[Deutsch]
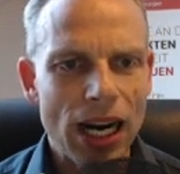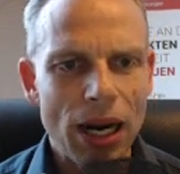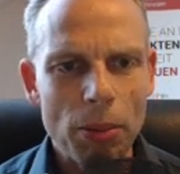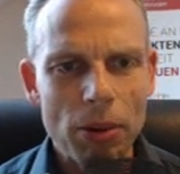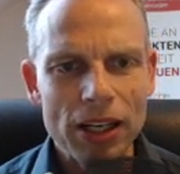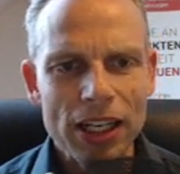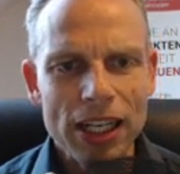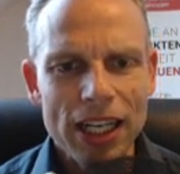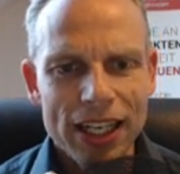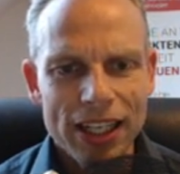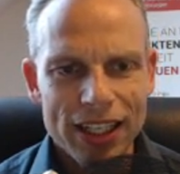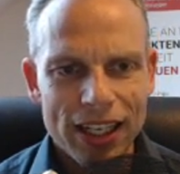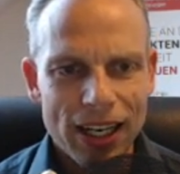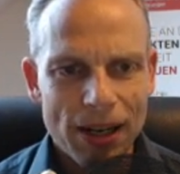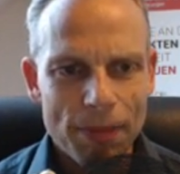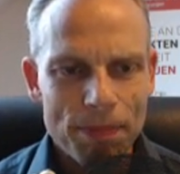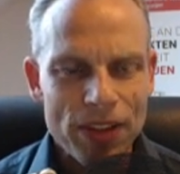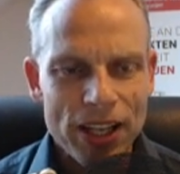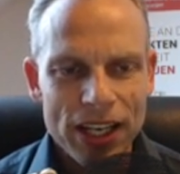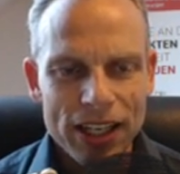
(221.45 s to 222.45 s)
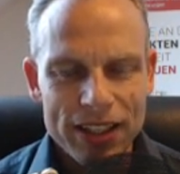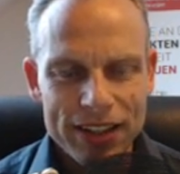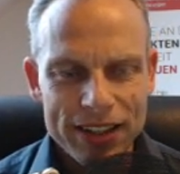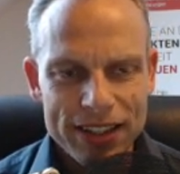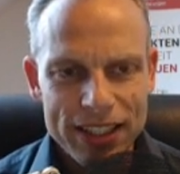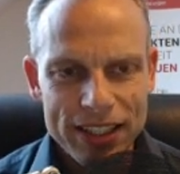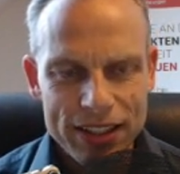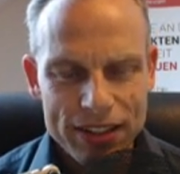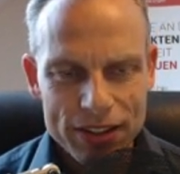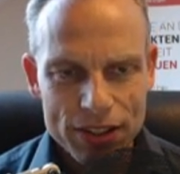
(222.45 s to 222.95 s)
Aber ähm,
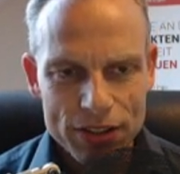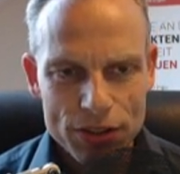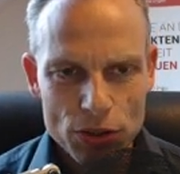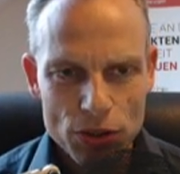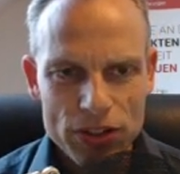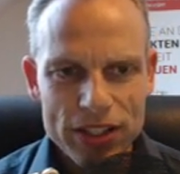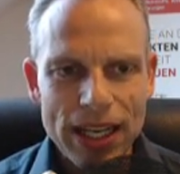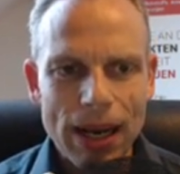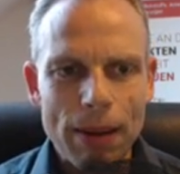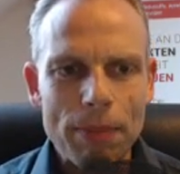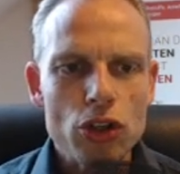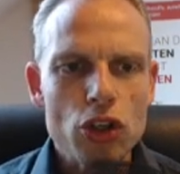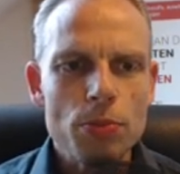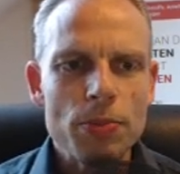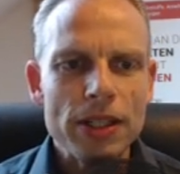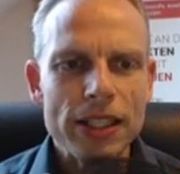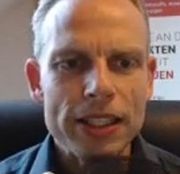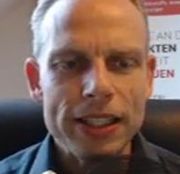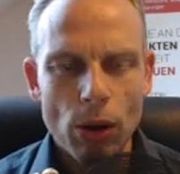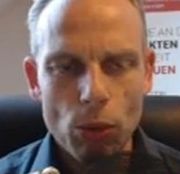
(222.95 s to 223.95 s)
dieses Zusammenspiel